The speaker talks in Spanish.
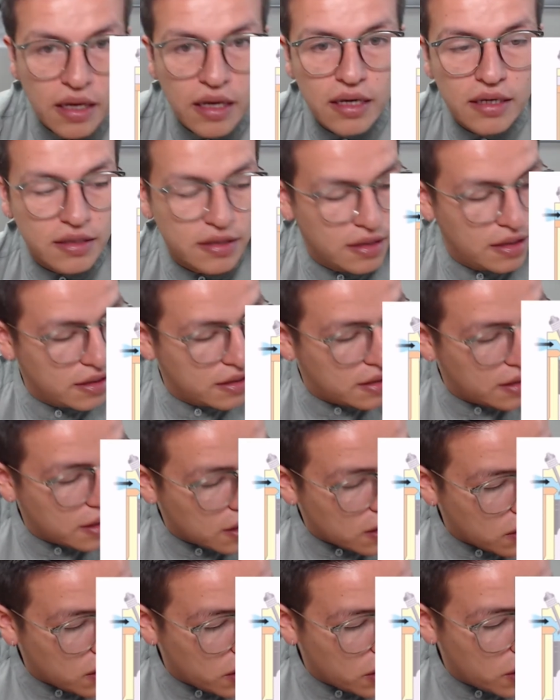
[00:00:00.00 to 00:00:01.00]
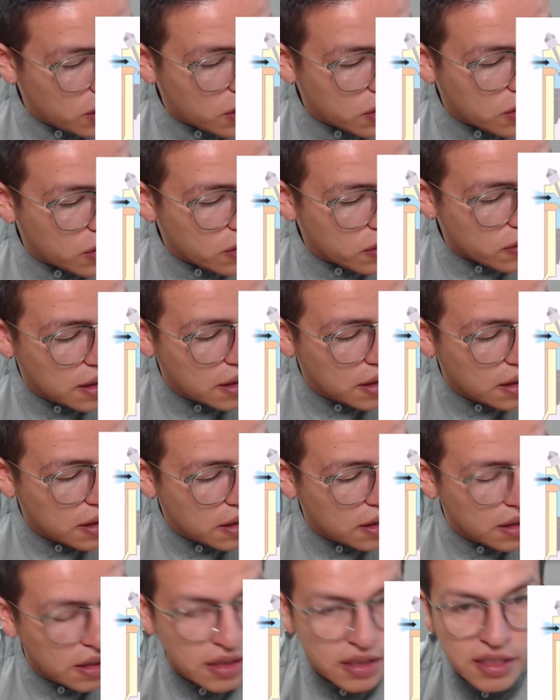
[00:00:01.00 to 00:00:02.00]
Este ciclo de Otto
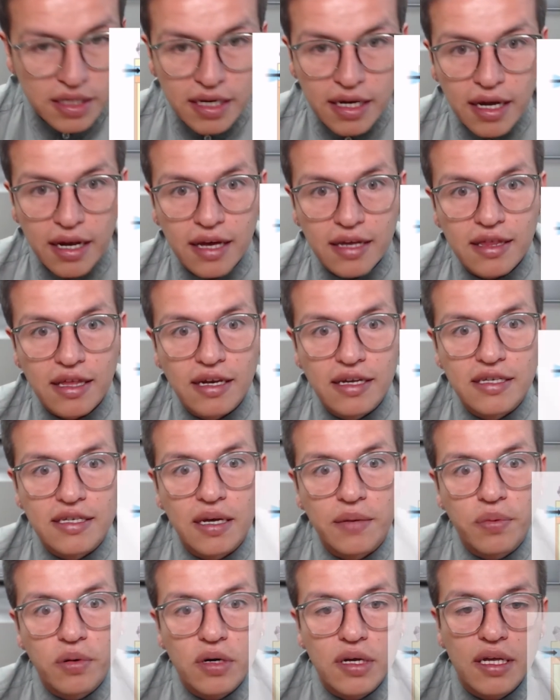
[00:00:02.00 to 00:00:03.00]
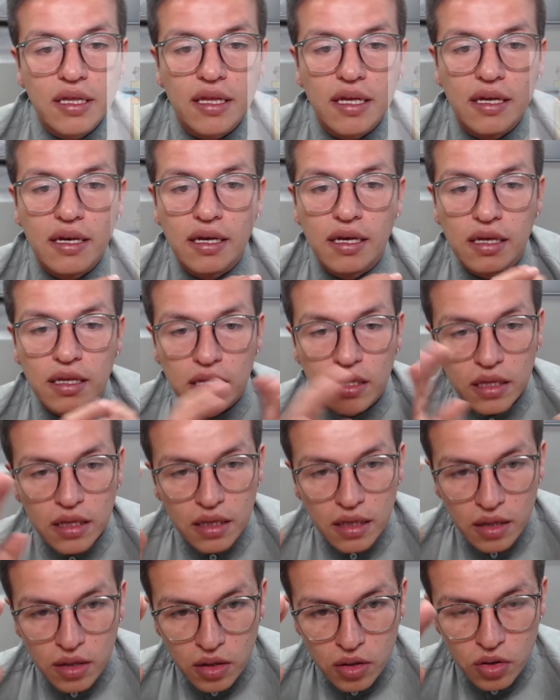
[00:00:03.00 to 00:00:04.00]
se caracteriza porque tiene
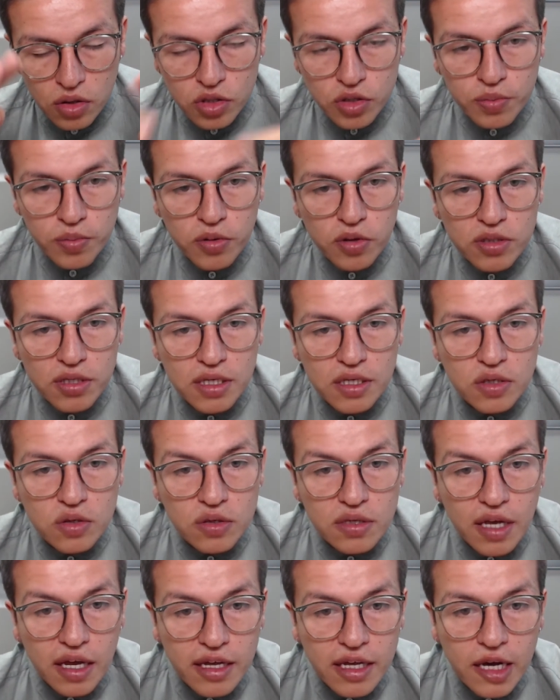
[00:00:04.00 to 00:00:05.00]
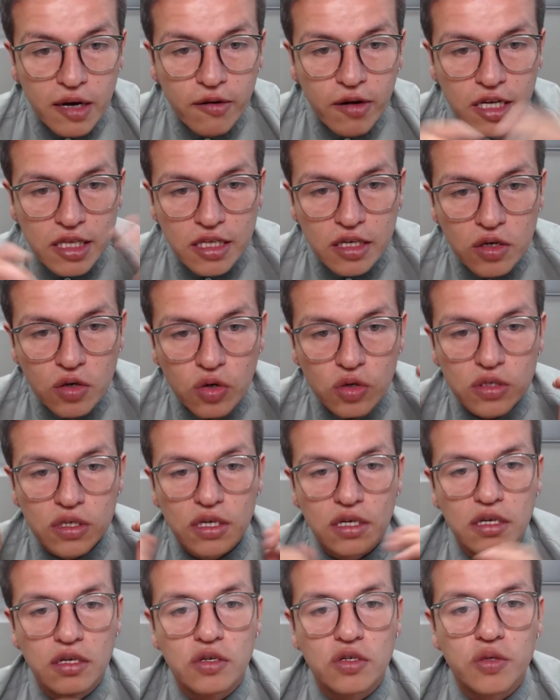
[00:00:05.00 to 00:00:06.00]
dos procesos adiabáticos
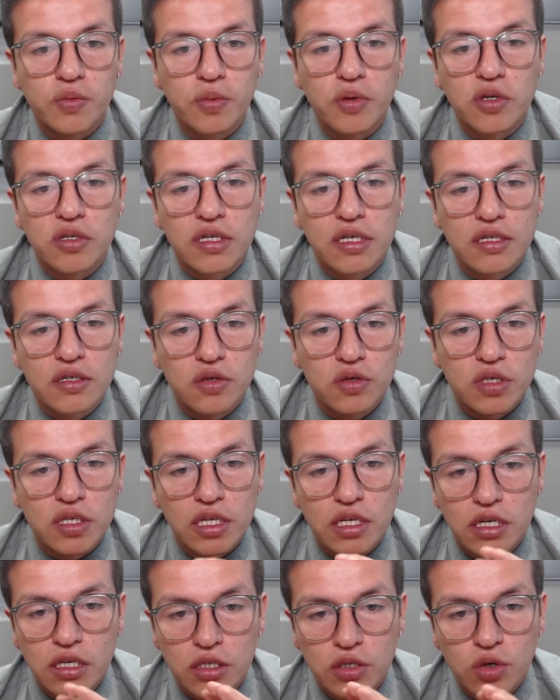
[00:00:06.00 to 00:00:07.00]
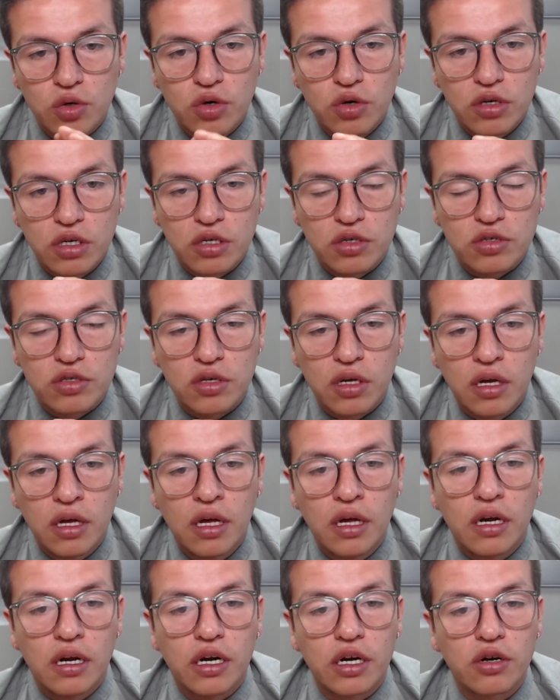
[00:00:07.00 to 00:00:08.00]
y dos procesos isocóricos.
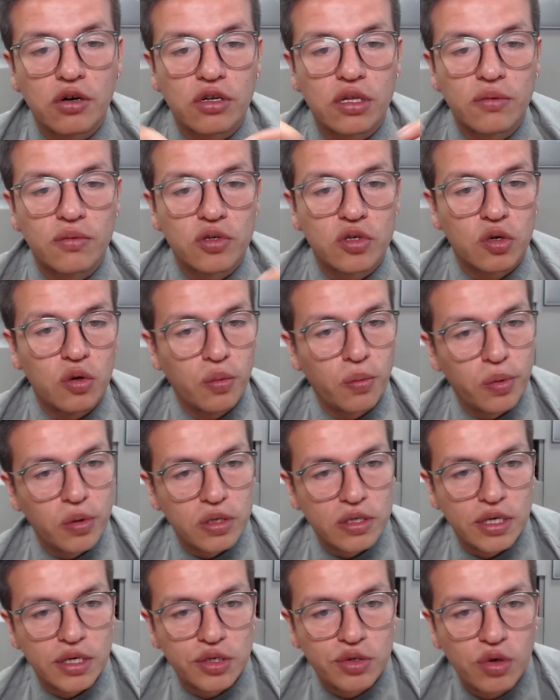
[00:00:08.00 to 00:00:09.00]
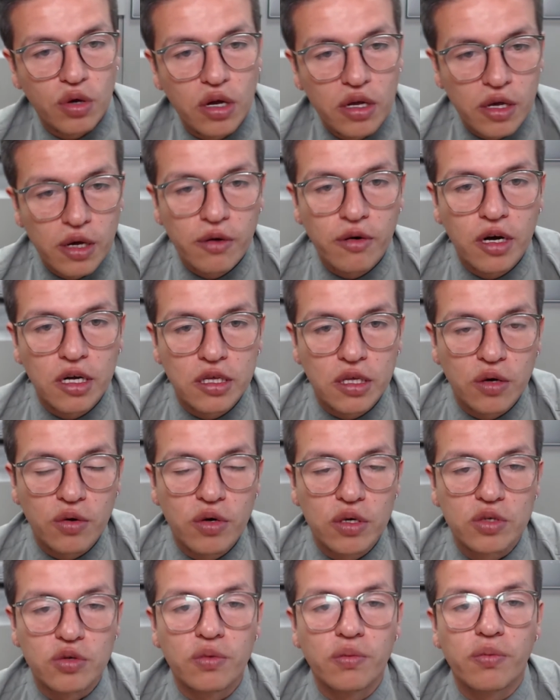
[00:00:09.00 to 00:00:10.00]
Recordemos que un proceso adiabático
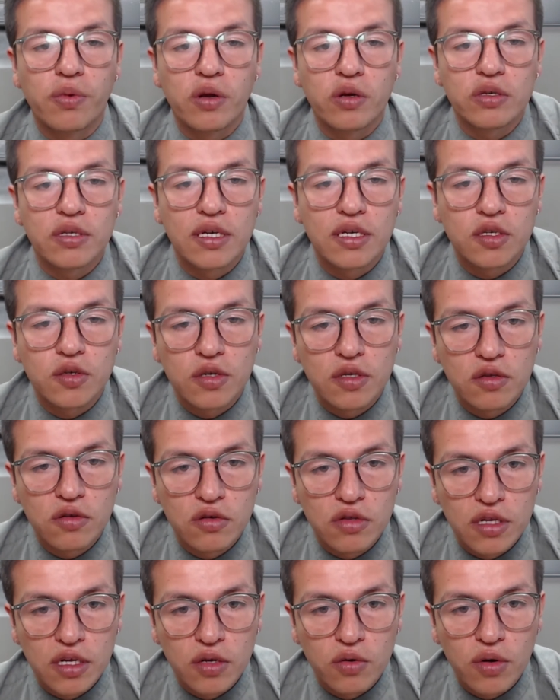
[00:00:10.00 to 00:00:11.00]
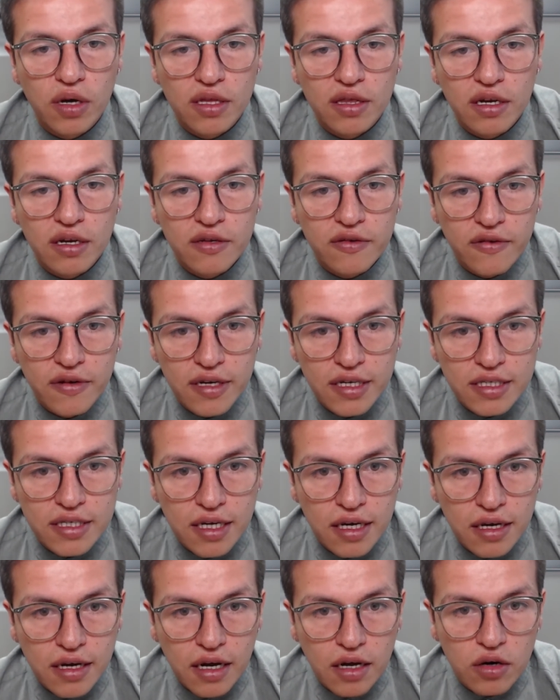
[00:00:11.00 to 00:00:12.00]
es un proceso en donde no hay
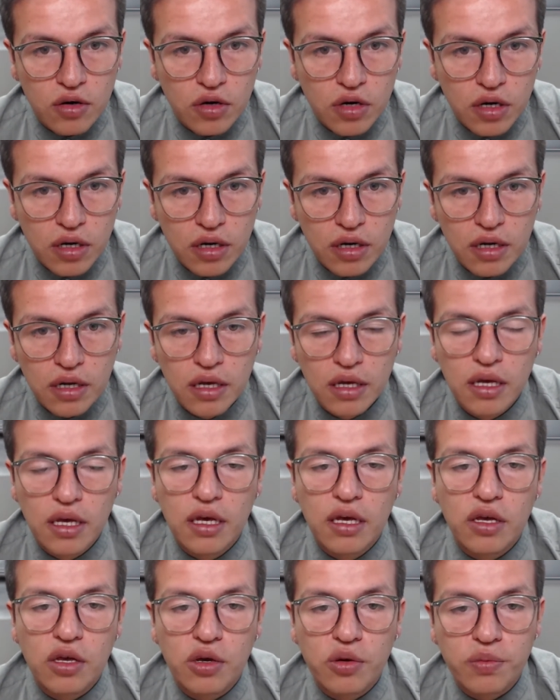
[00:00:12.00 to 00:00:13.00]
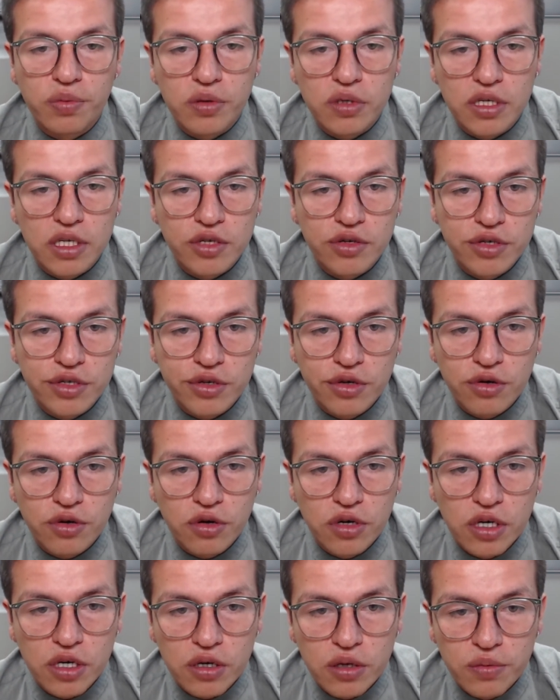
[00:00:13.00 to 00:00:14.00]
transferencia de calor y un proceso
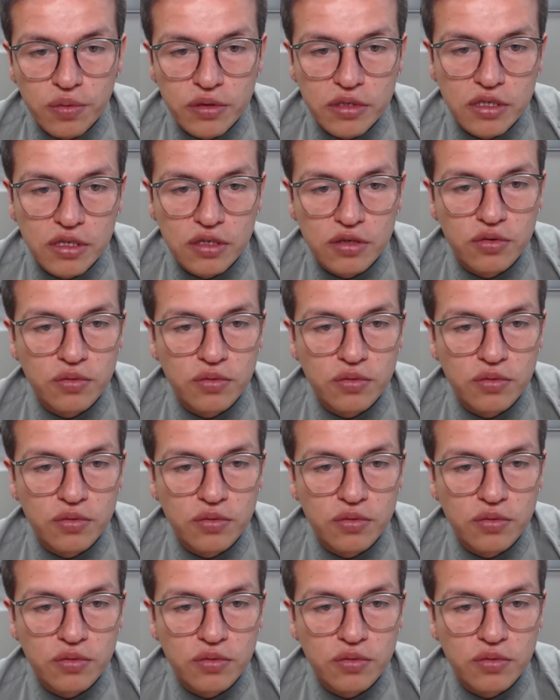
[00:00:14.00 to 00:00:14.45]
isocórico pues es